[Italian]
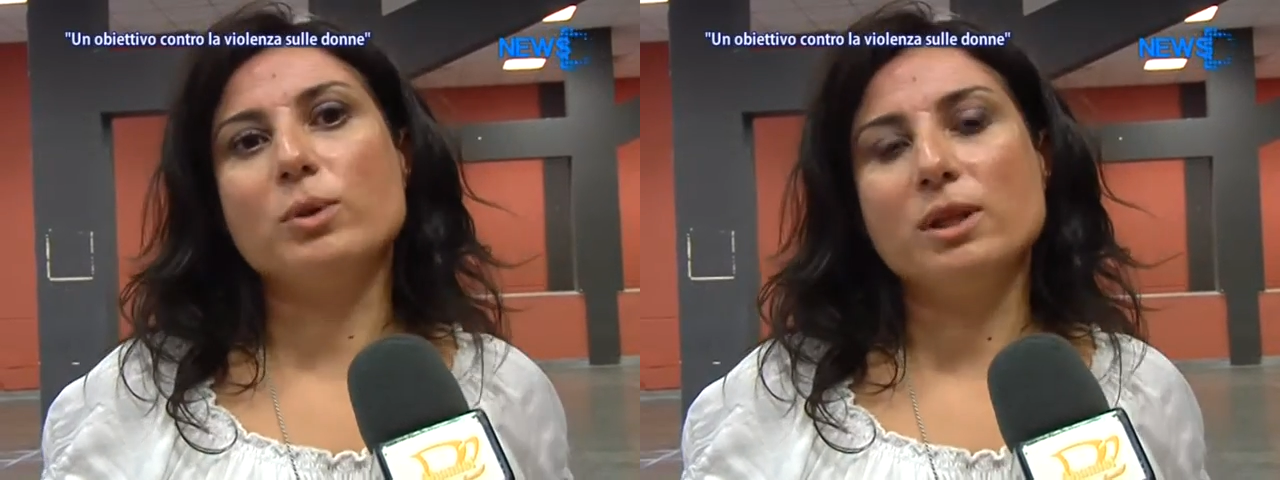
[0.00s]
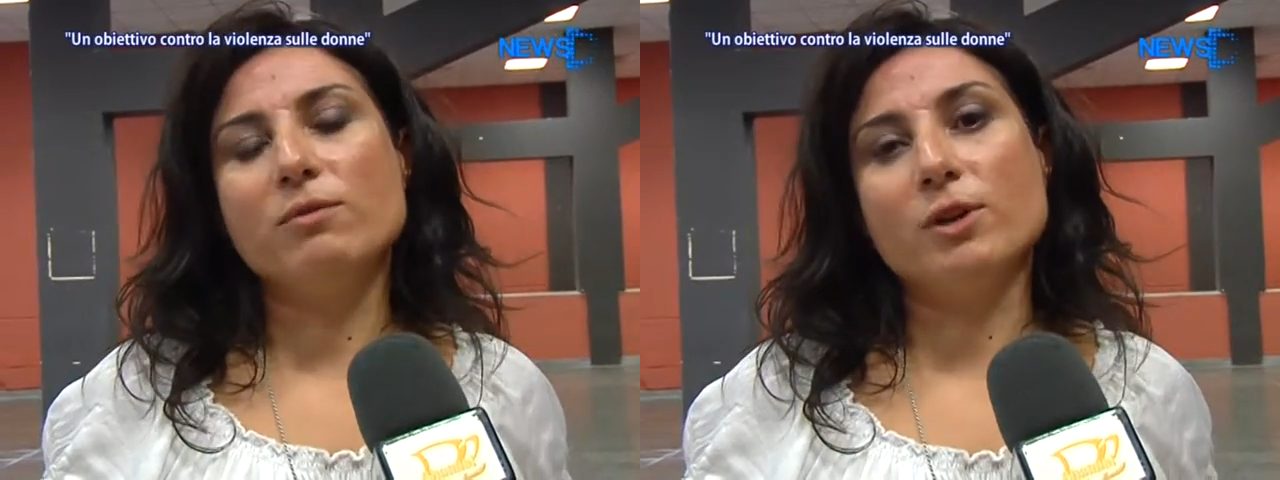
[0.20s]

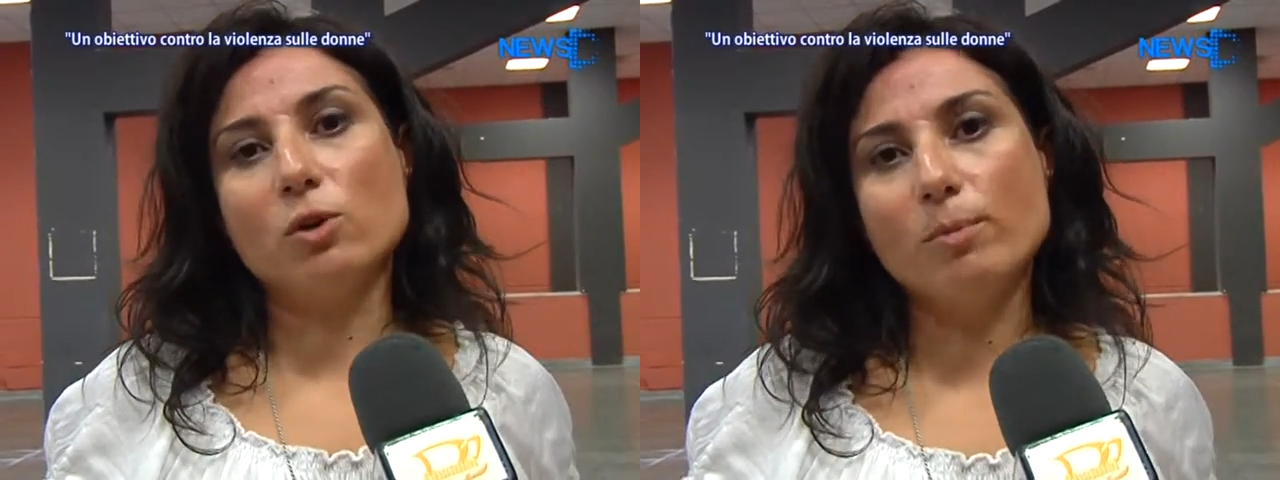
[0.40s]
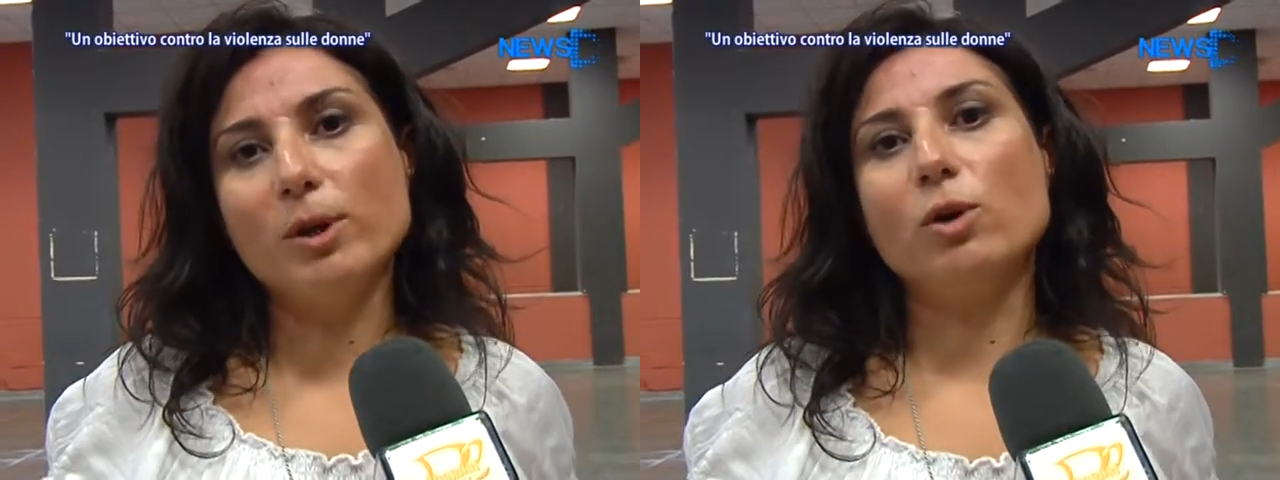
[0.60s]
quindi il
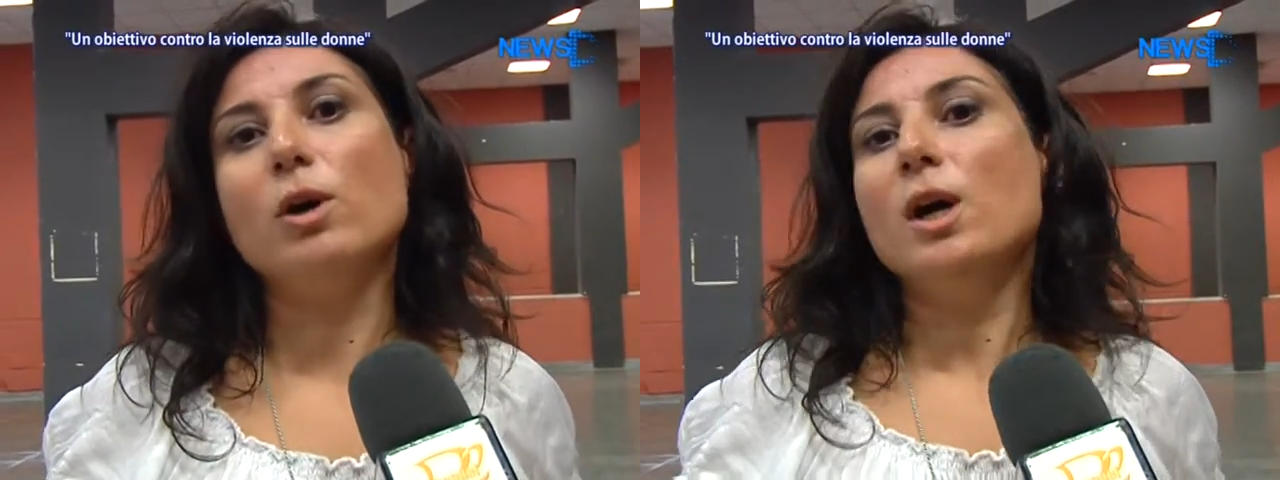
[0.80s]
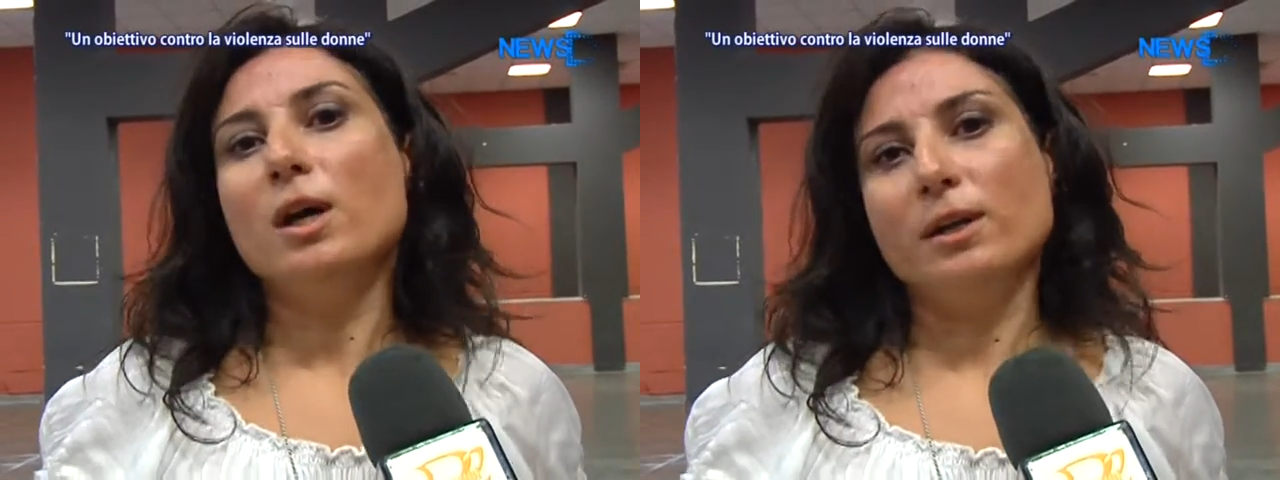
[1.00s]

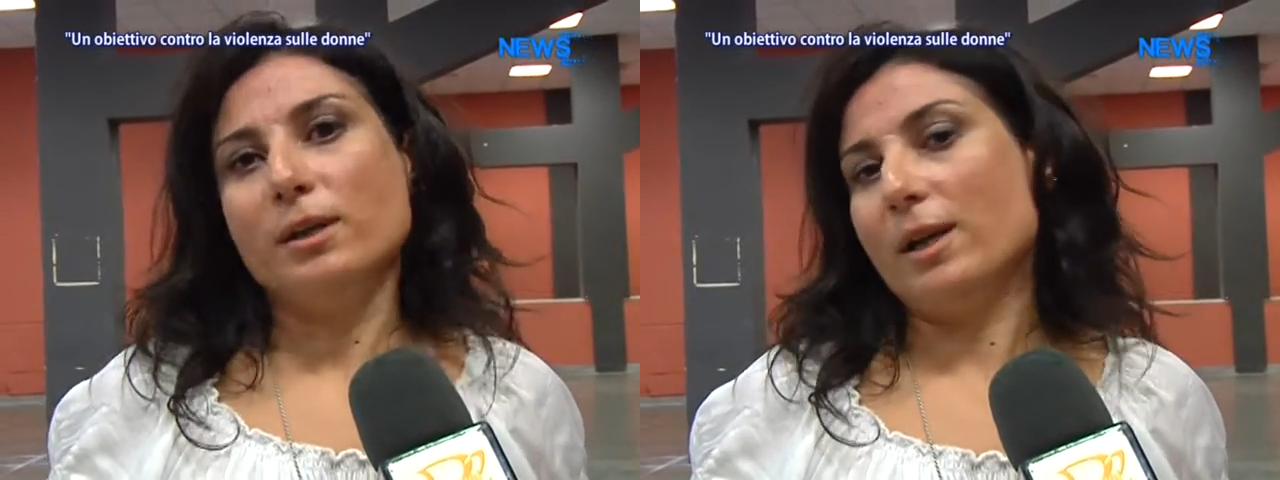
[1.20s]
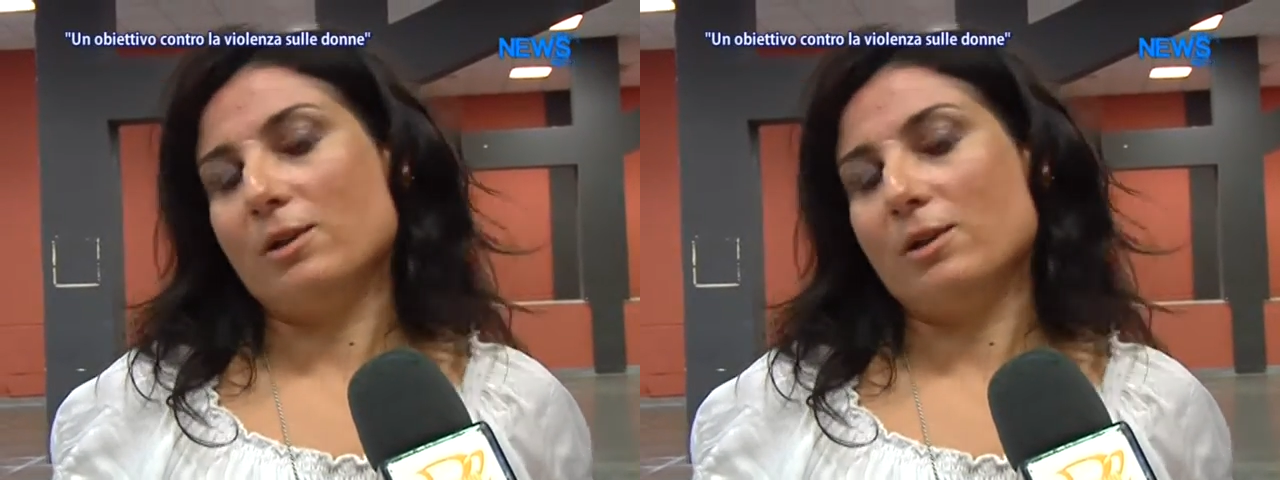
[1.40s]
fenomeno eh,